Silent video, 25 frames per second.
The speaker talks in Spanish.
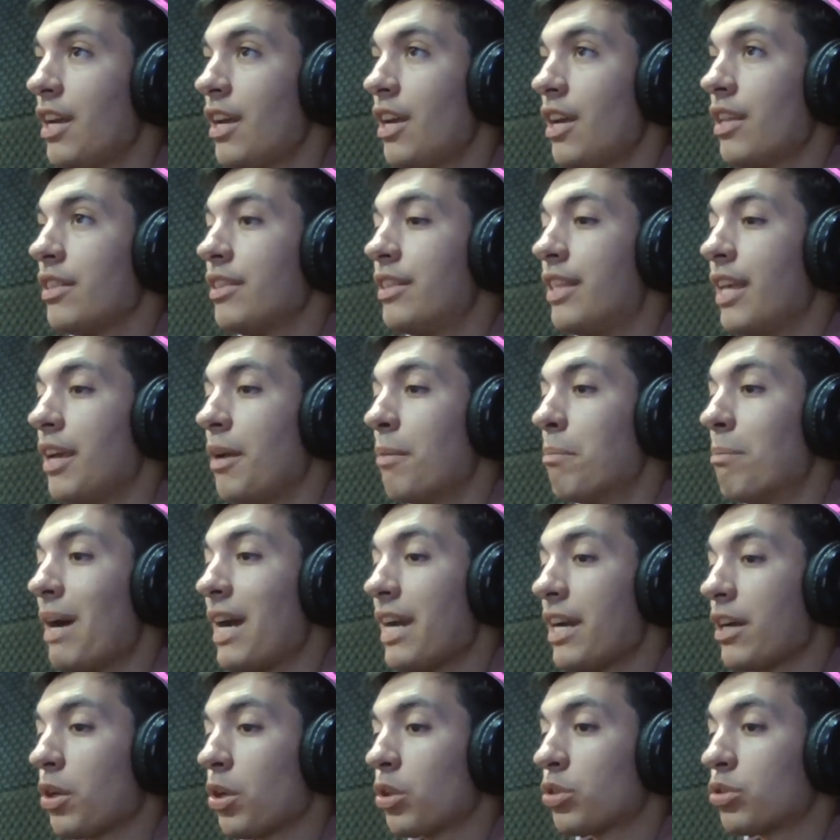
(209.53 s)
de
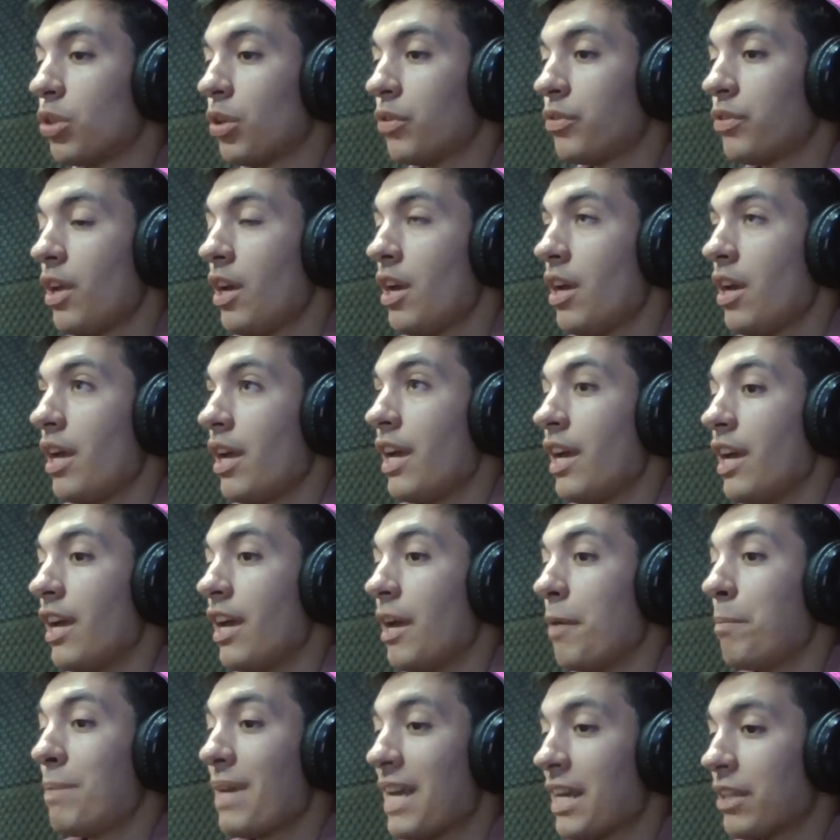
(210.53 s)
Microsoft, eh,
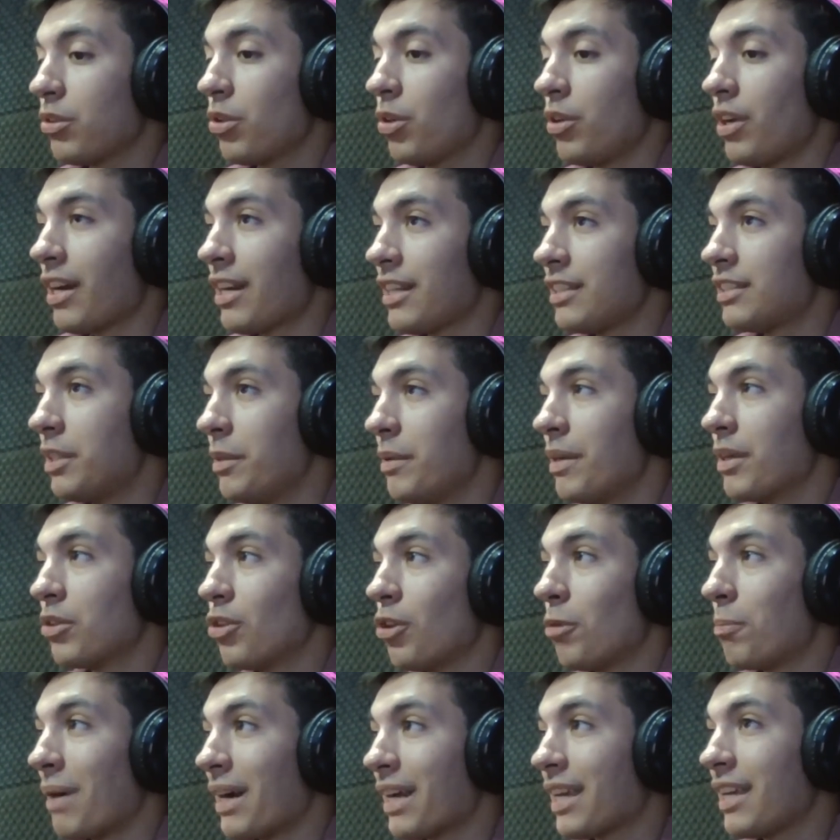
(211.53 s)
enviando y
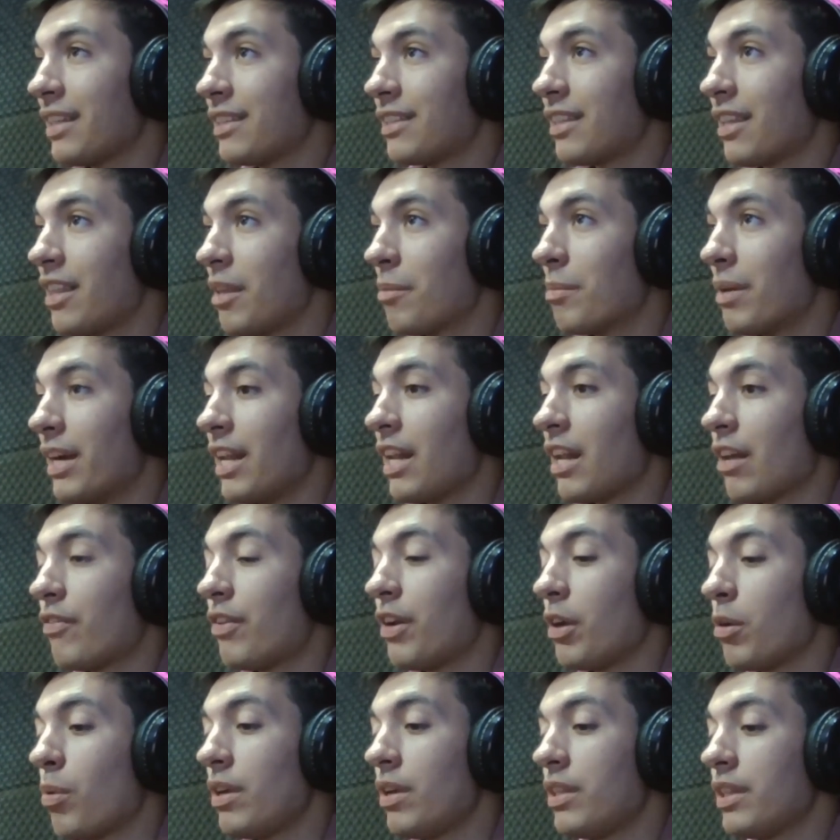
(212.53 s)
recibiendo paquetes de manera
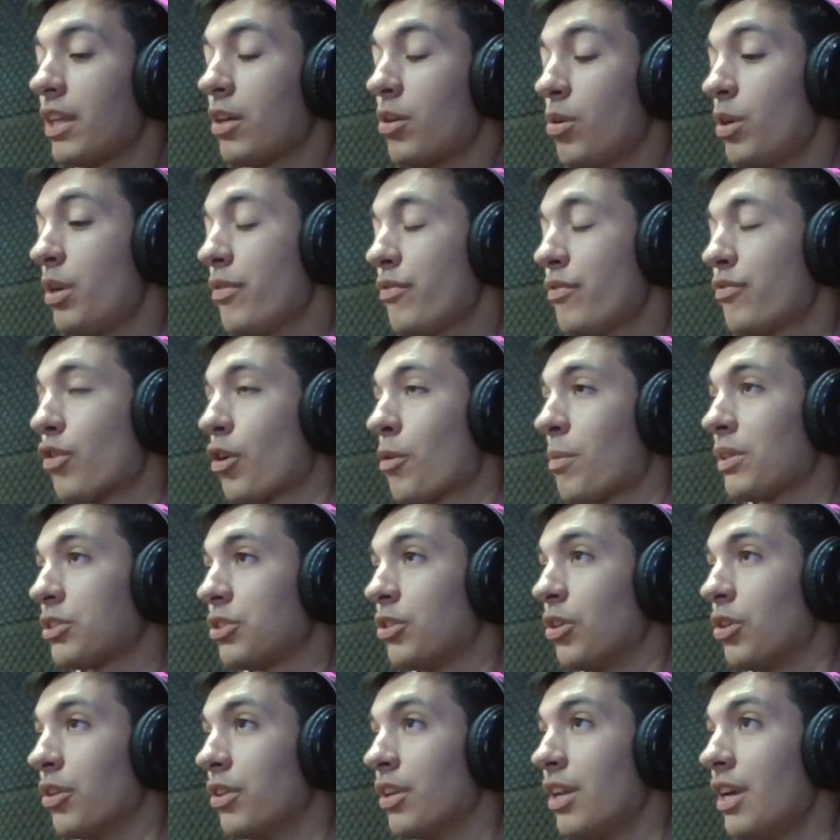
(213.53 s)
frecuente con
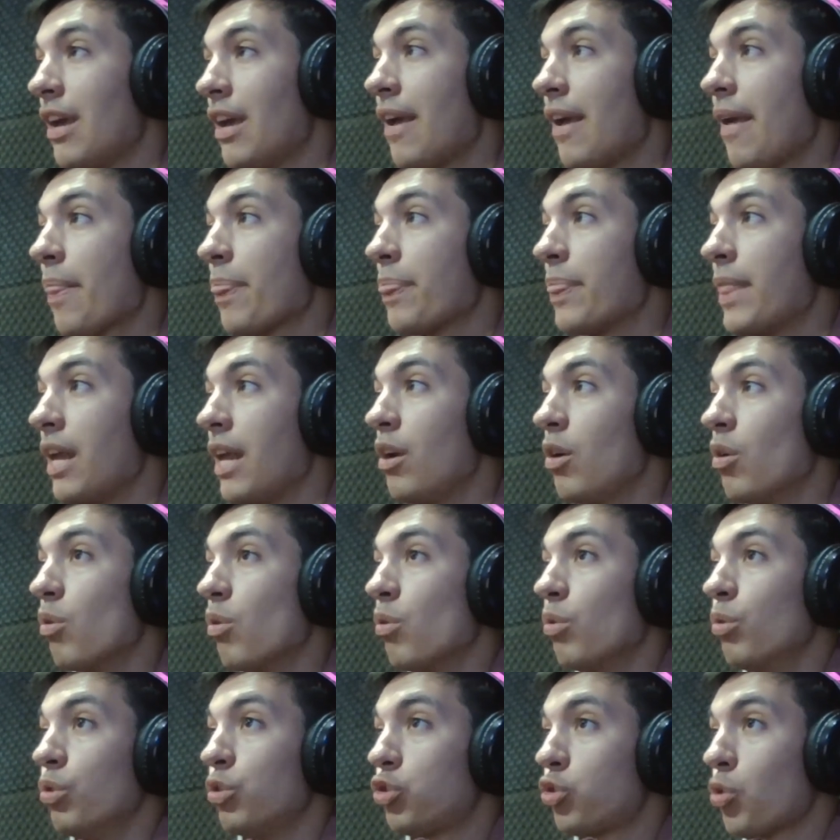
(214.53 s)
información del
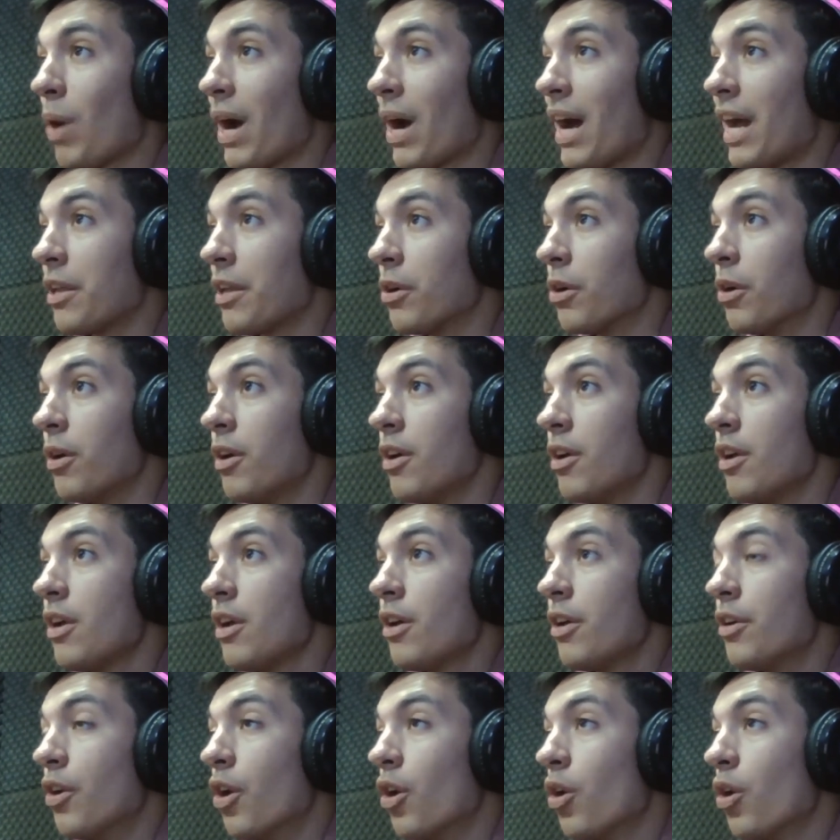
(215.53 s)
usuario.
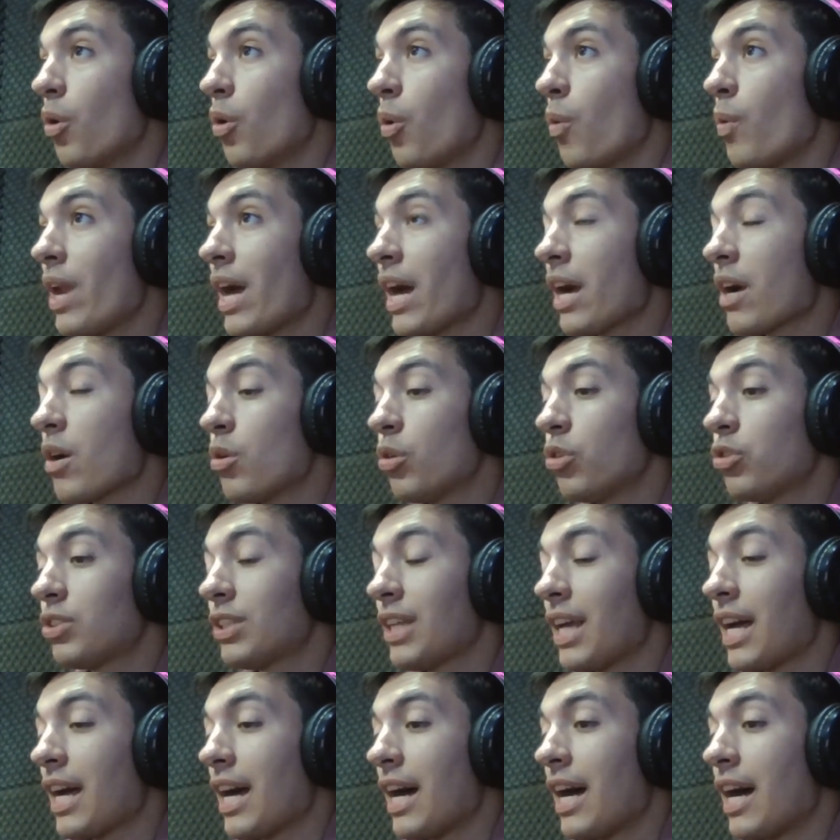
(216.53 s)
¿no? Una
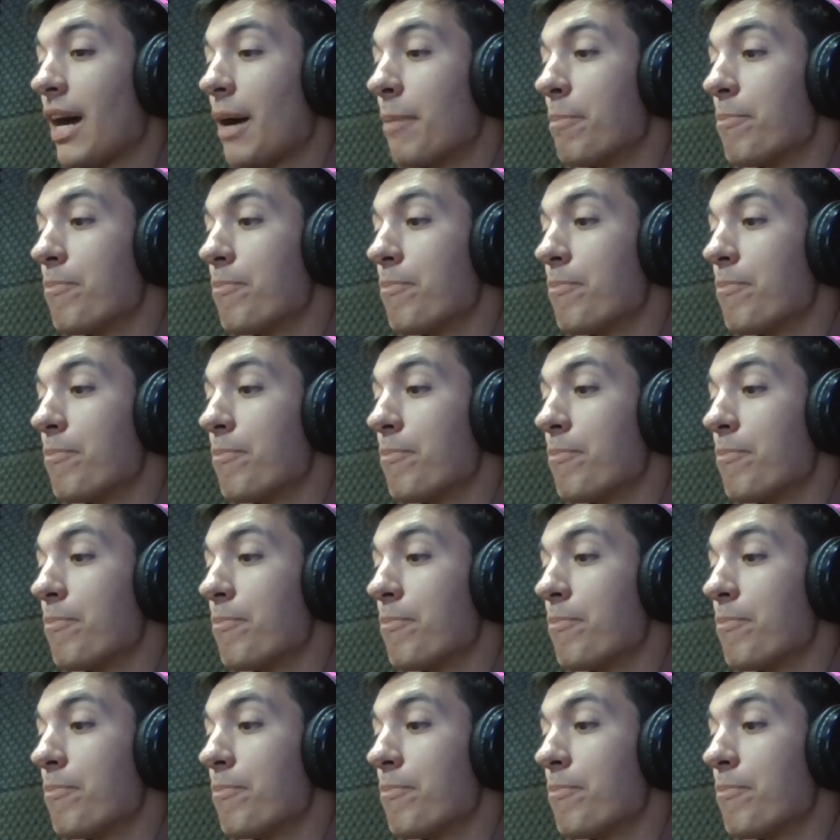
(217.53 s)
cosa